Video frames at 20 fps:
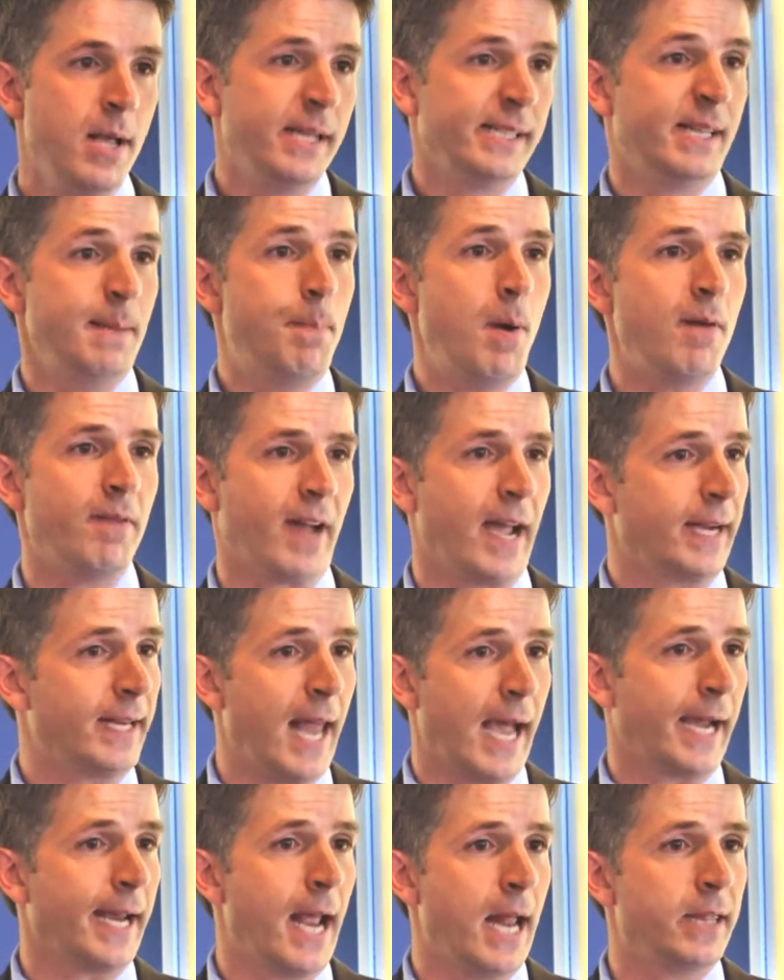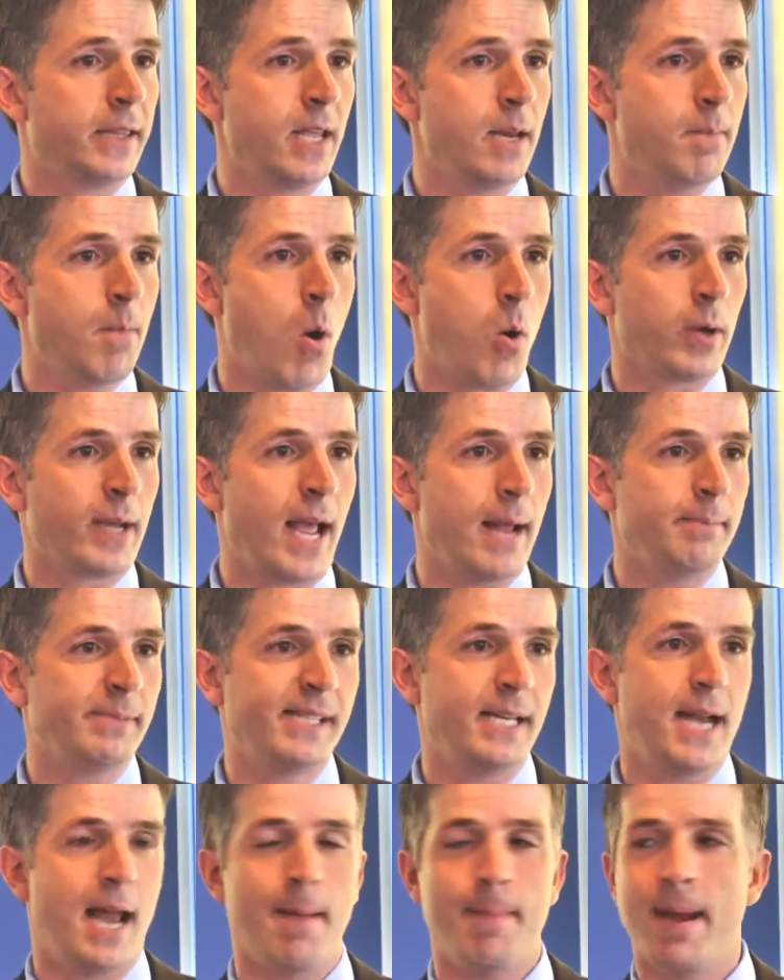C'est pas vrai que la réalité de Montcalm,
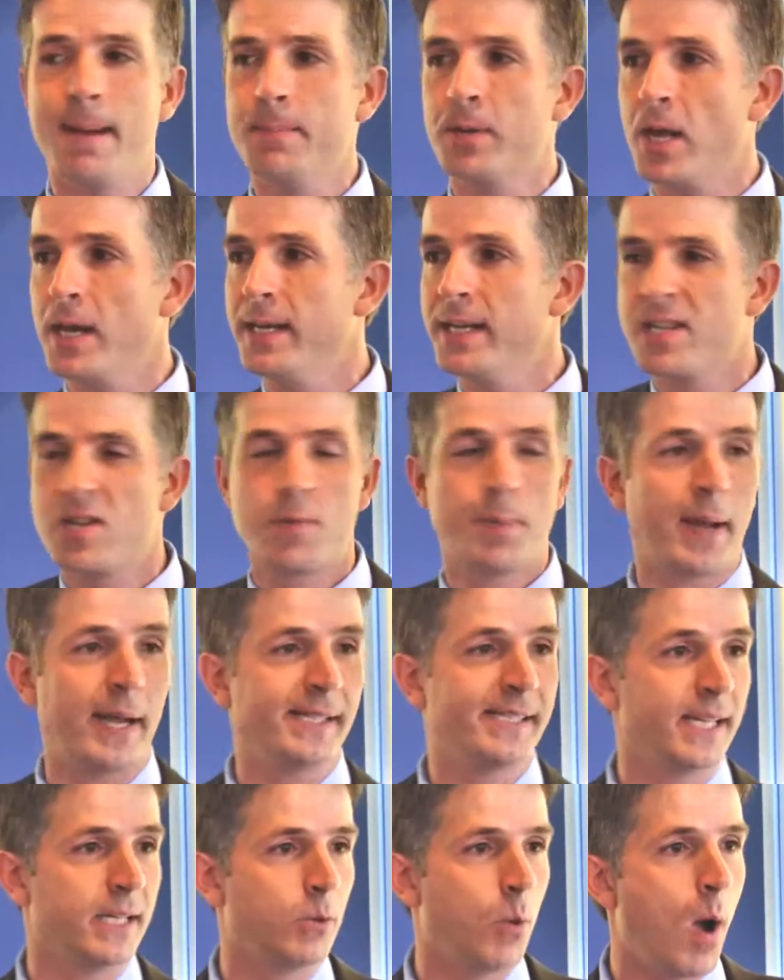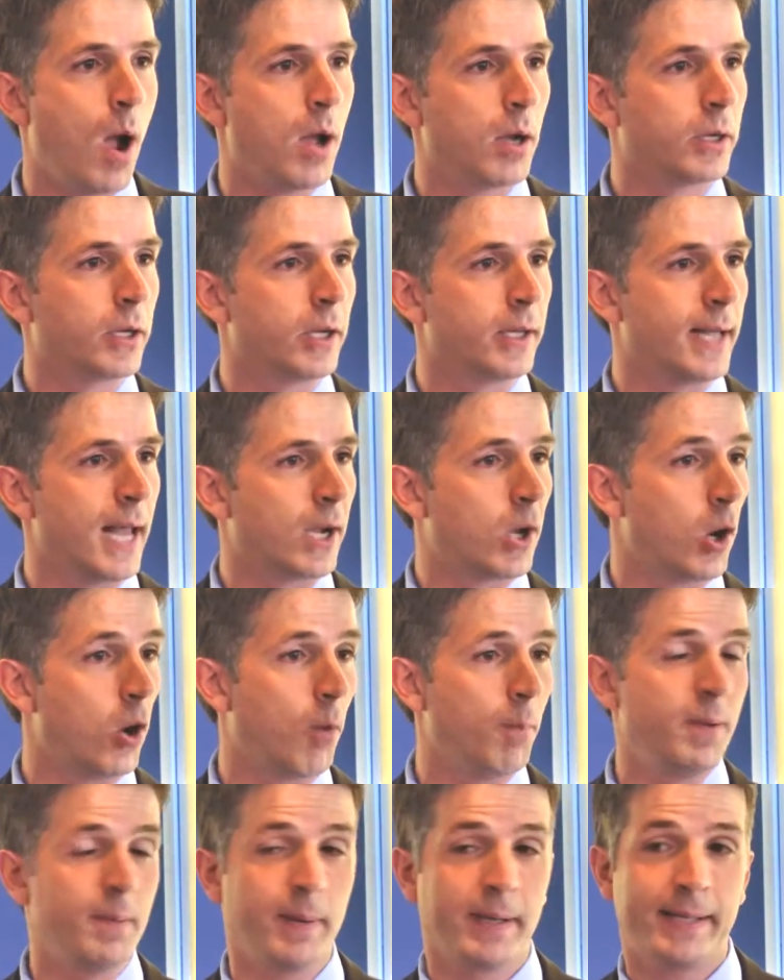c'est la même que l'île du Prince-Édouard, que de la
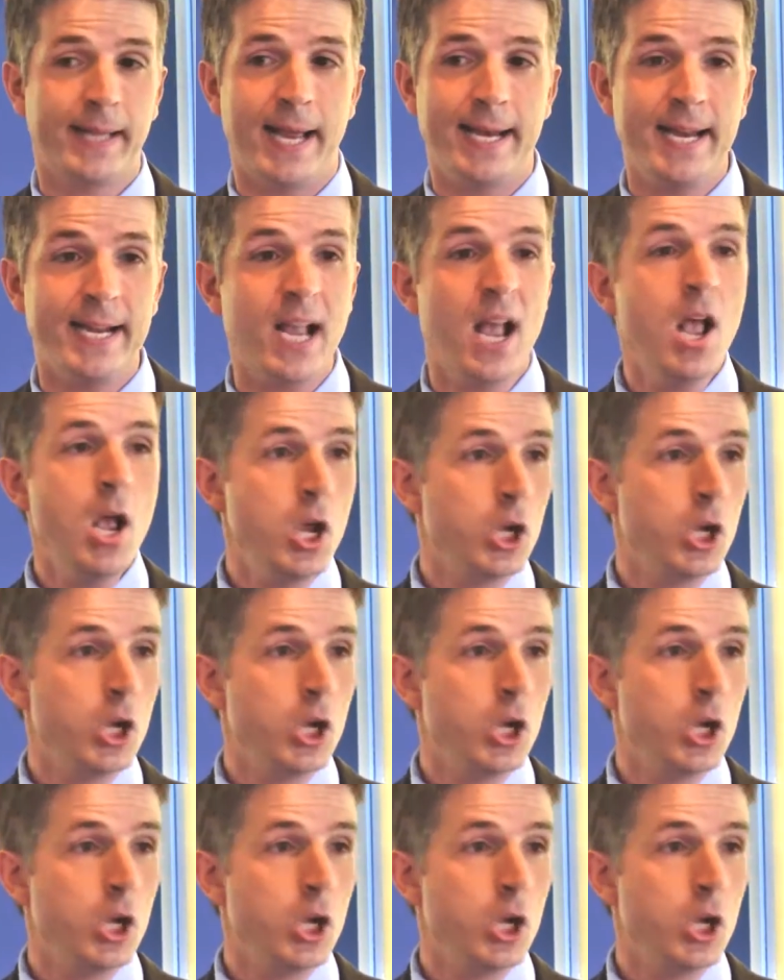Colombie-Britannique.